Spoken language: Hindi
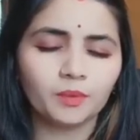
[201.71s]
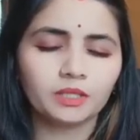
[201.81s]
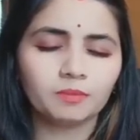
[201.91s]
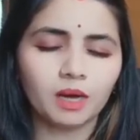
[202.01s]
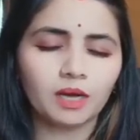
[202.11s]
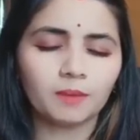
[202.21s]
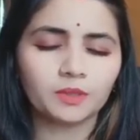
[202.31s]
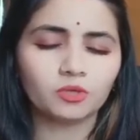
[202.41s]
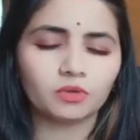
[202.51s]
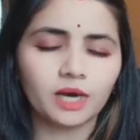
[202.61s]
आपका दिमाग
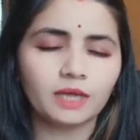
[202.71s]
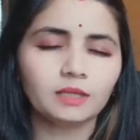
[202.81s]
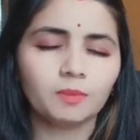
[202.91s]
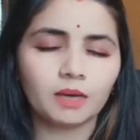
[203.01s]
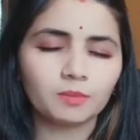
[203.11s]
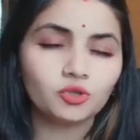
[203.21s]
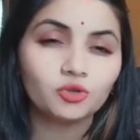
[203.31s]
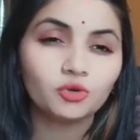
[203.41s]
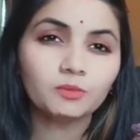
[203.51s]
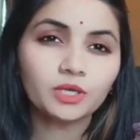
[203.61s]
आपकी सुन रहा है दिमाग में
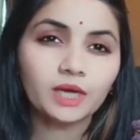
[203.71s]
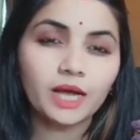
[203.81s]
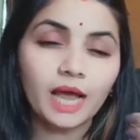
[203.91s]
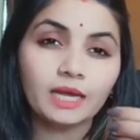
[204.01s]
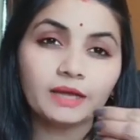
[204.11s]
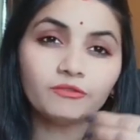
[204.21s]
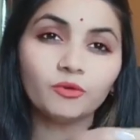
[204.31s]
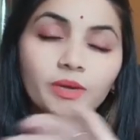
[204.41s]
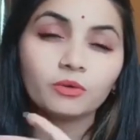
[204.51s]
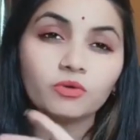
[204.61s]
जो छोटे मोटे ख्याल हैं
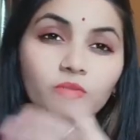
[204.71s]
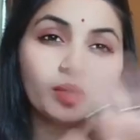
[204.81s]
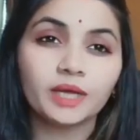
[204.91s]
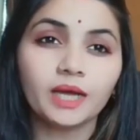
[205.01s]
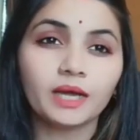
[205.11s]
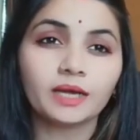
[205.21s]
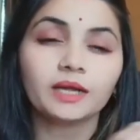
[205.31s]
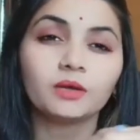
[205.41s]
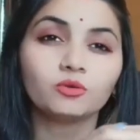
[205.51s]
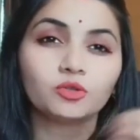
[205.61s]
वो बिल्कुल भी नहीं आ
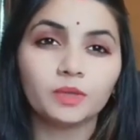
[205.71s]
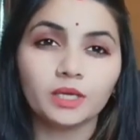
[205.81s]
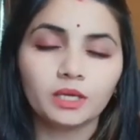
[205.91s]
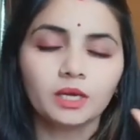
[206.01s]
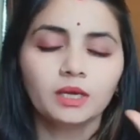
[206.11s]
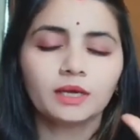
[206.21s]
रहे हैं कुछ भी नहीं